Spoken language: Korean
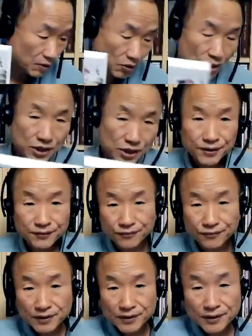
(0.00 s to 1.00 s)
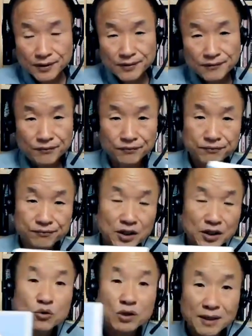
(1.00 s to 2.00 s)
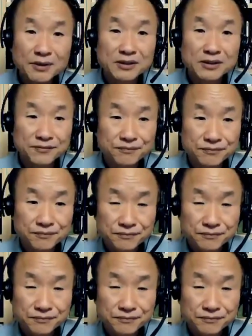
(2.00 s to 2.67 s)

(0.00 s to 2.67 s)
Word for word: 그리고 이 책은 음, 읽고 나면